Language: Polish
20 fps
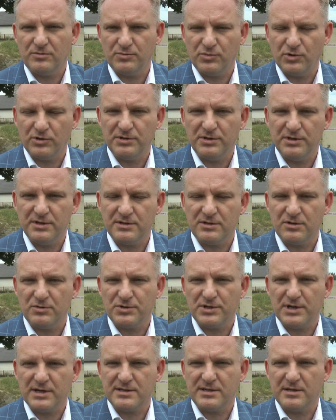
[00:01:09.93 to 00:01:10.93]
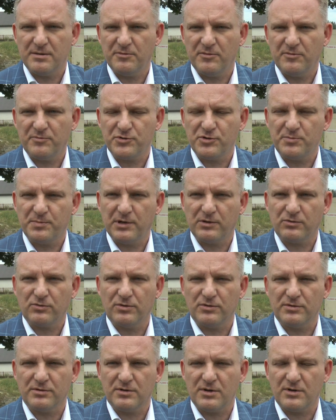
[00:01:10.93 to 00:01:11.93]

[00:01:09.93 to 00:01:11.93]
błotnistą czasem w przypadku